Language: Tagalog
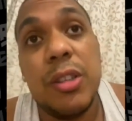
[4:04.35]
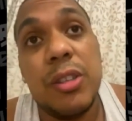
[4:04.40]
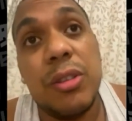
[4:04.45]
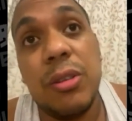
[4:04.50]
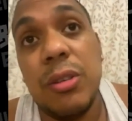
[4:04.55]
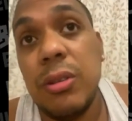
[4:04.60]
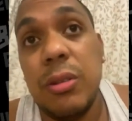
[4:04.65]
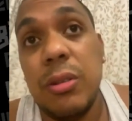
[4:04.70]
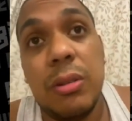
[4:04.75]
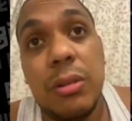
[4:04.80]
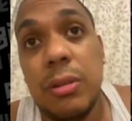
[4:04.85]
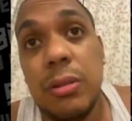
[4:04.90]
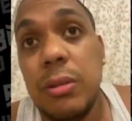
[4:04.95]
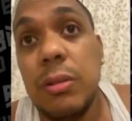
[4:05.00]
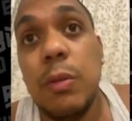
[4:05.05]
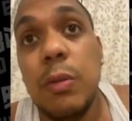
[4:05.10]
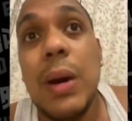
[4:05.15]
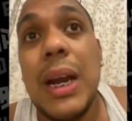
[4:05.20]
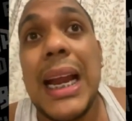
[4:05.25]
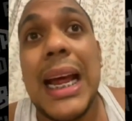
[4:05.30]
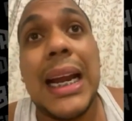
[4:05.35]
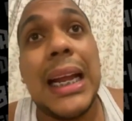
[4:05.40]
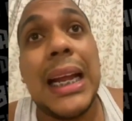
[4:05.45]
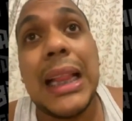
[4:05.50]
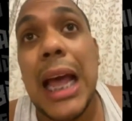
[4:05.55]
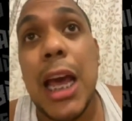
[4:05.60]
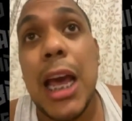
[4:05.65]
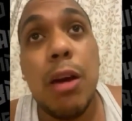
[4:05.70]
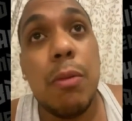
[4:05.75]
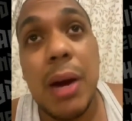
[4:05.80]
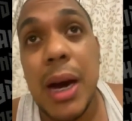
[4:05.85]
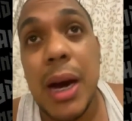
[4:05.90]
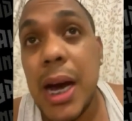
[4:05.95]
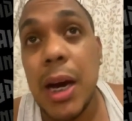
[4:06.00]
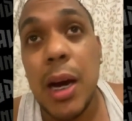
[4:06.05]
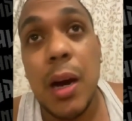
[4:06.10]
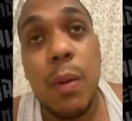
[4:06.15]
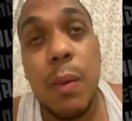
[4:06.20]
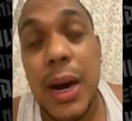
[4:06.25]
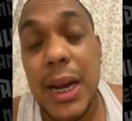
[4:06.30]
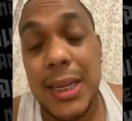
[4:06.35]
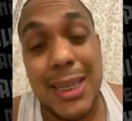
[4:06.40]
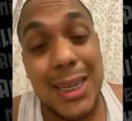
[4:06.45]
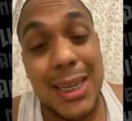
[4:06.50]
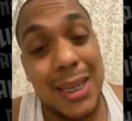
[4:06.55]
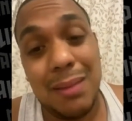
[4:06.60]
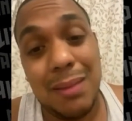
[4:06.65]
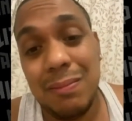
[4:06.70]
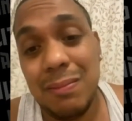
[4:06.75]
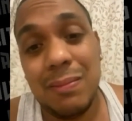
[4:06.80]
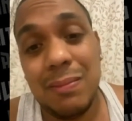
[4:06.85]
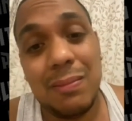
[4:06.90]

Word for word: So, wala na tayong magagawa dyan.